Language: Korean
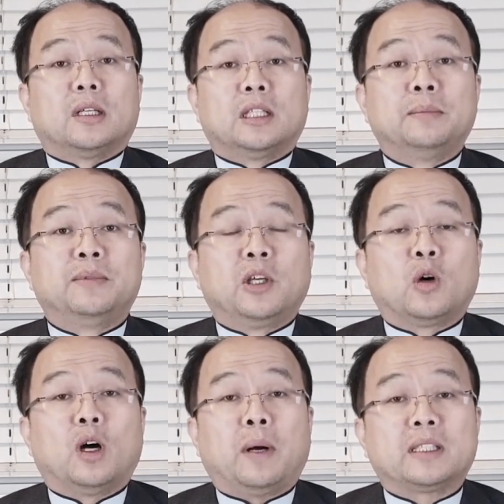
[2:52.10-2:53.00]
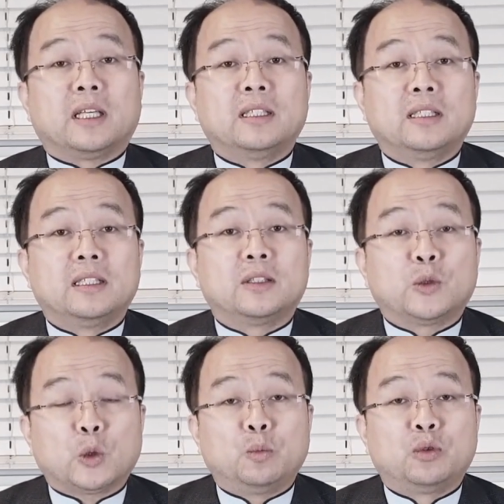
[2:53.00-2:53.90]
음정과 박자는
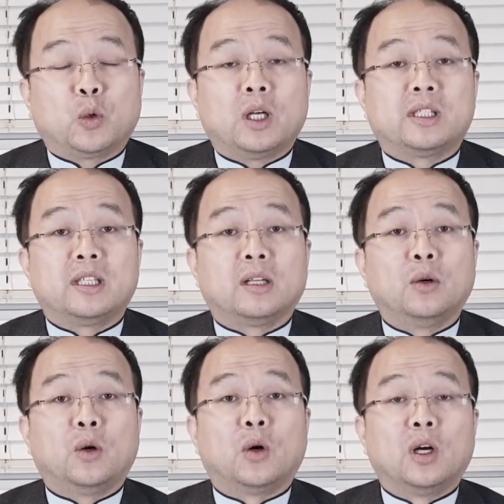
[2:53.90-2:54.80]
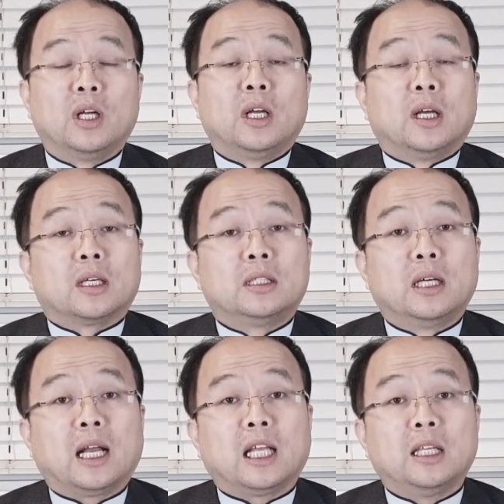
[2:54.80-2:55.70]
조금 부족할지라도 그
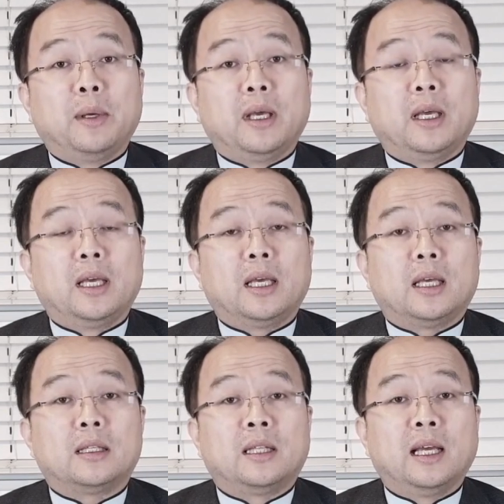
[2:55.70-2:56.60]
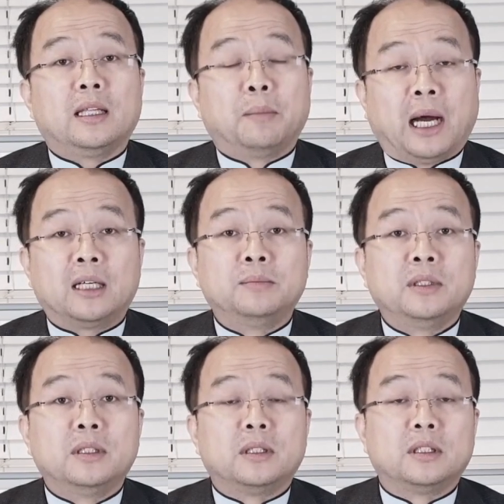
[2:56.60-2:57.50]
하나님에 대한
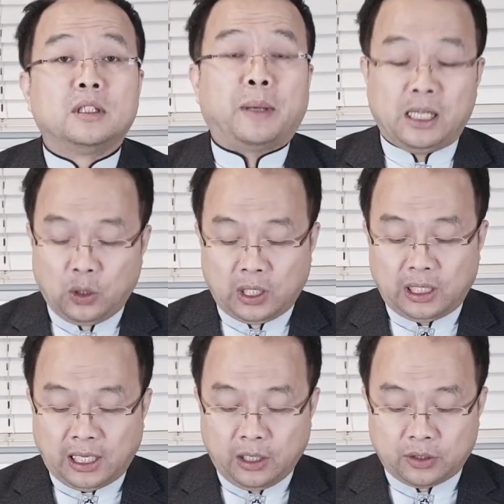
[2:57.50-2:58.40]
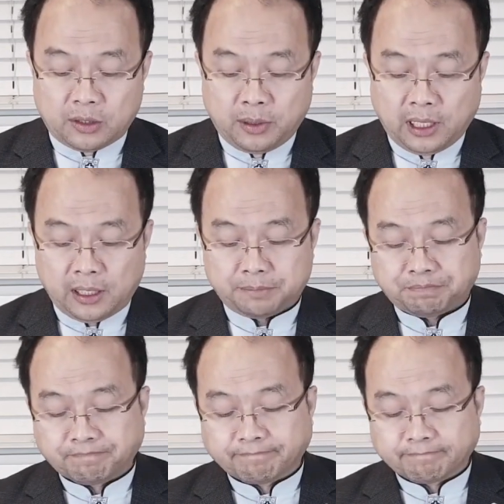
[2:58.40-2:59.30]
마음들을 발견한 하나였습니다.
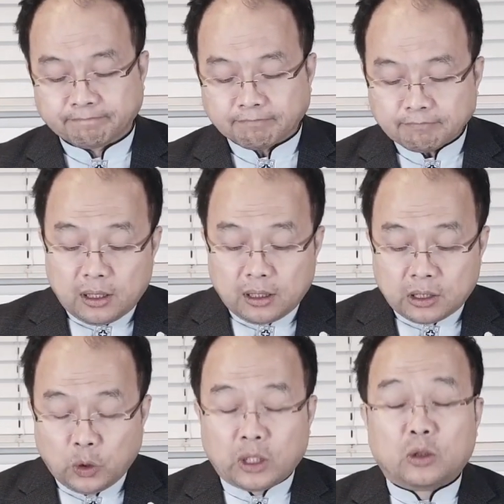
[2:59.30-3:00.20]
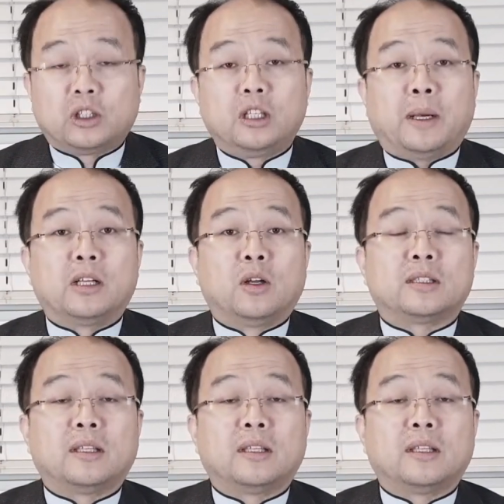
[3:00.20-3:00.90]
그러한 것들을 발견했을